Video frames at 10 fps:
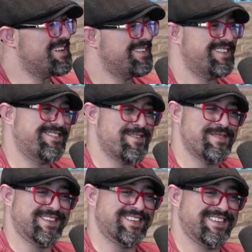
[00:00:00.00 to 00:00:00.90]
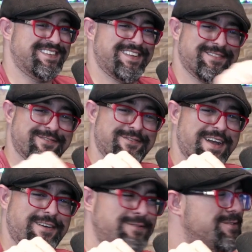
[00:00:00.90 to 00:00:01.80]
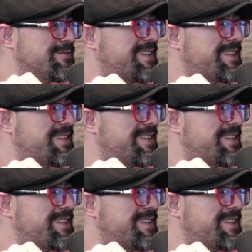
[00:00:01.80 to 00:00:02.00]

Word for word: e vai aumentando. Aí num lugar onde não tem